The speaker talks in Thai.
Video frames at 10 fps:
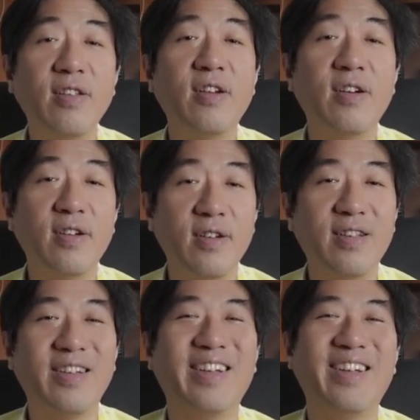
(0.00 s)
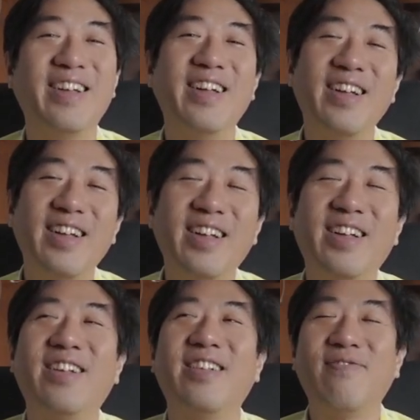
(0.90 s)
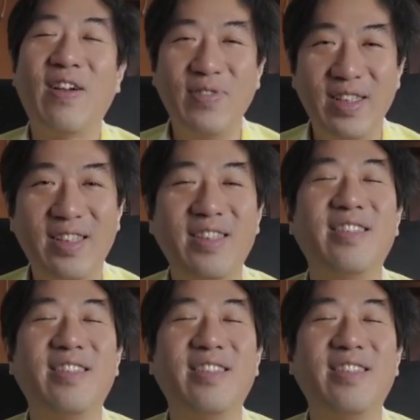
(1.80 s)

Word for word: เยอะๆแบบนี้